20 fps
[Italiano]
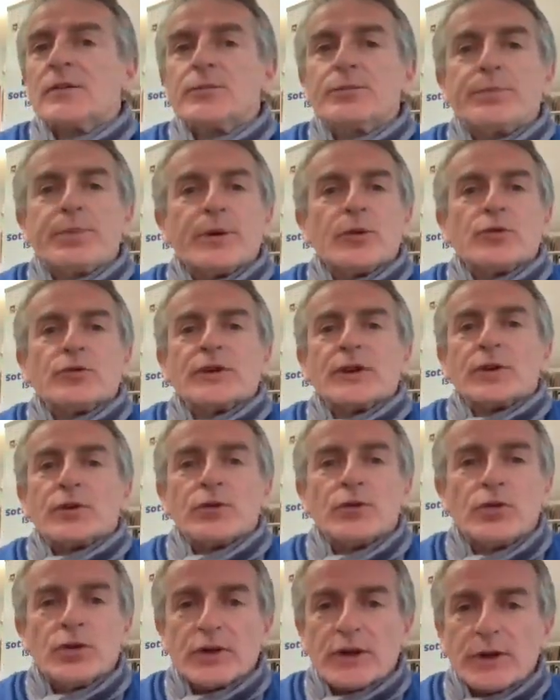per un
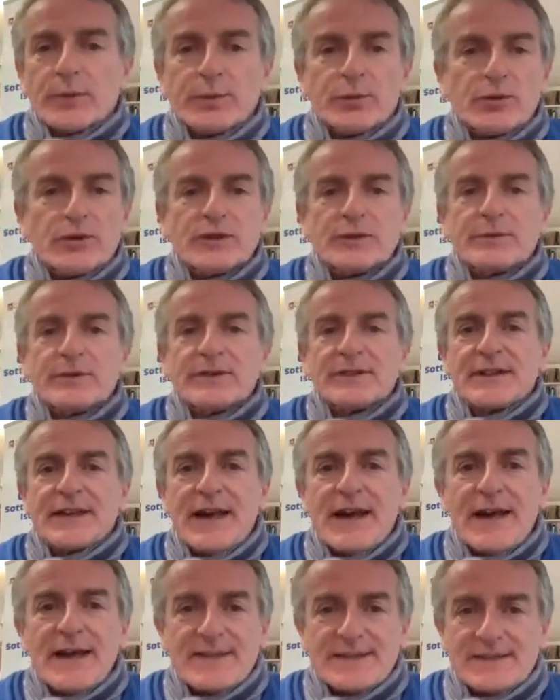errore per una
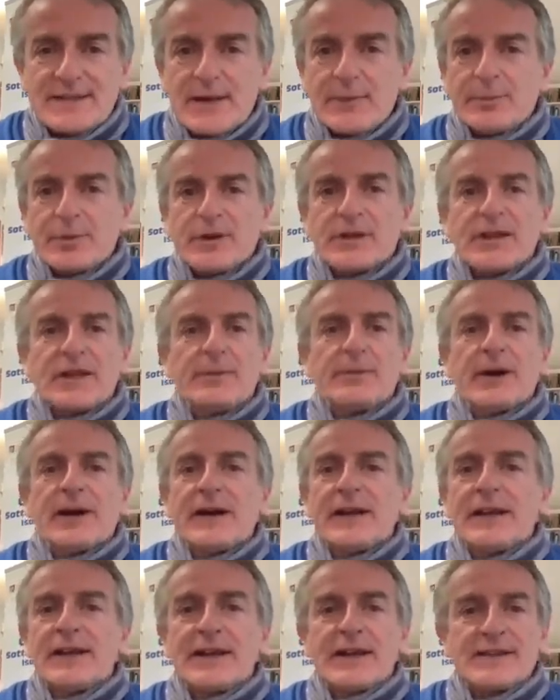dimenticanza perché
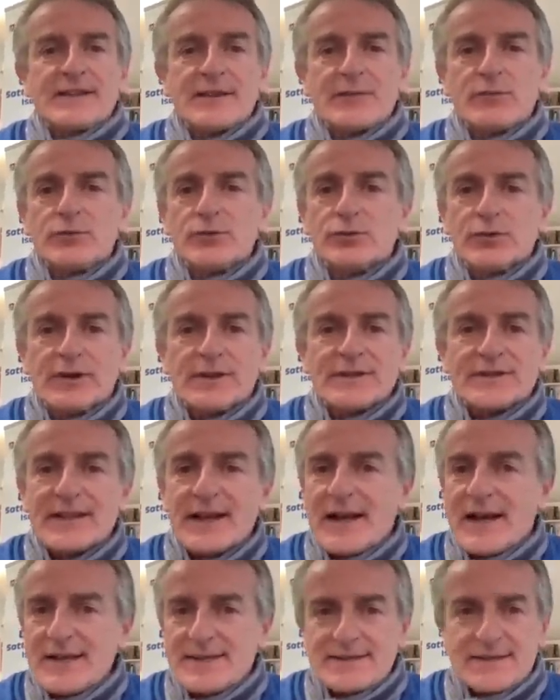magari in casa ha avuto una
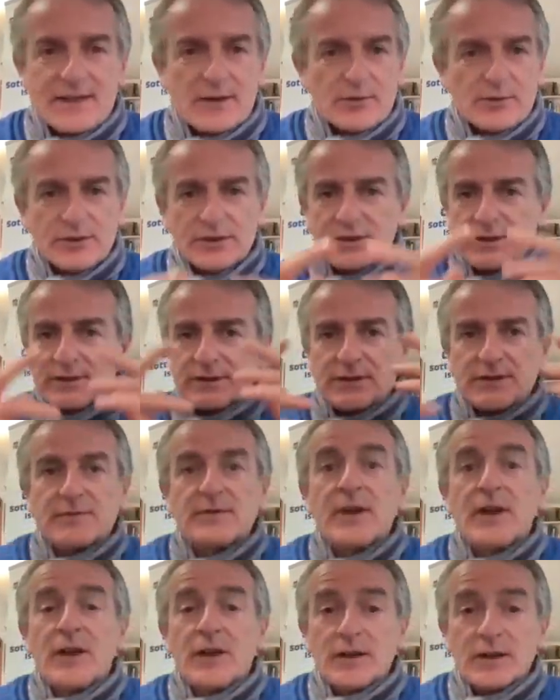disgrazia quindi
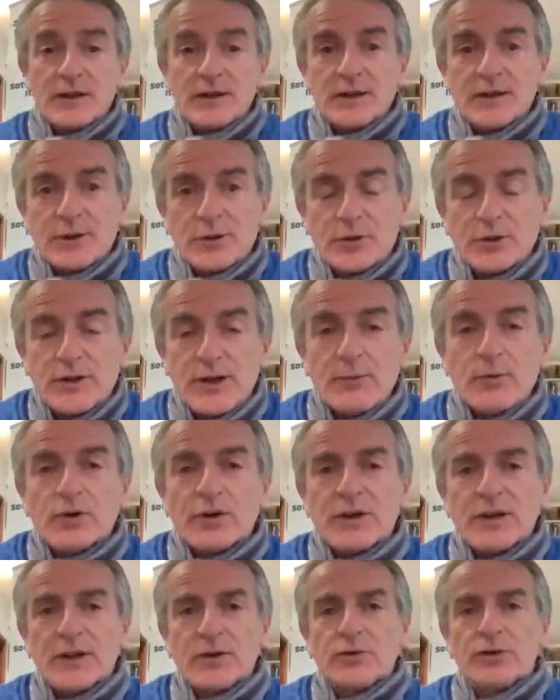eh, ricordiamo
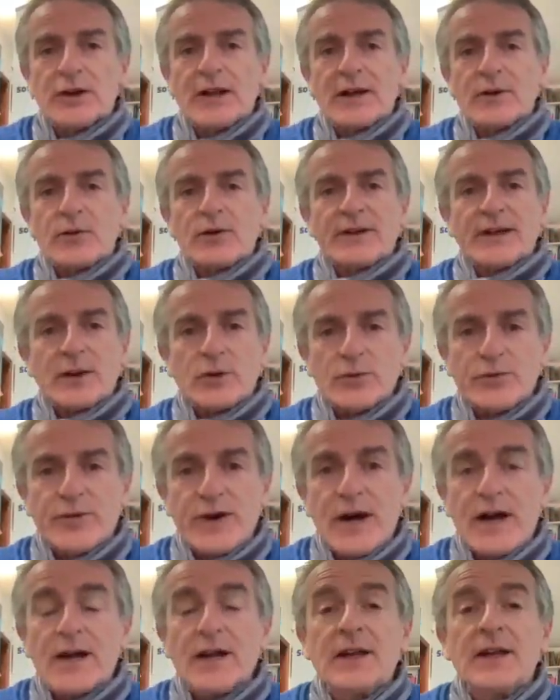che ancora qualche anno
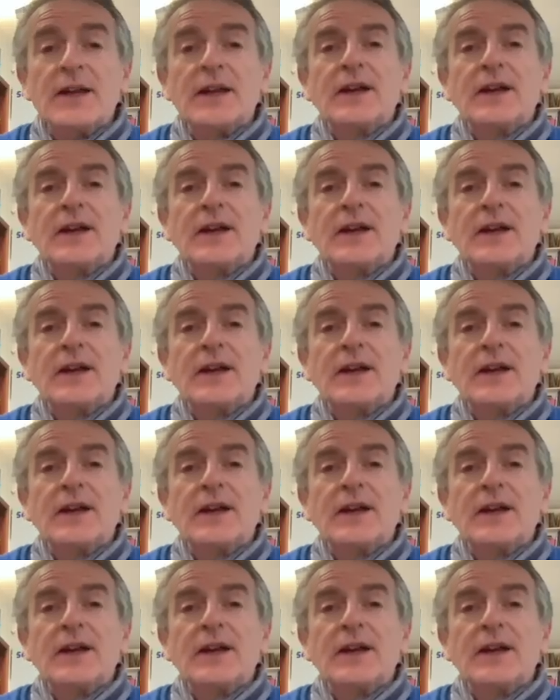fa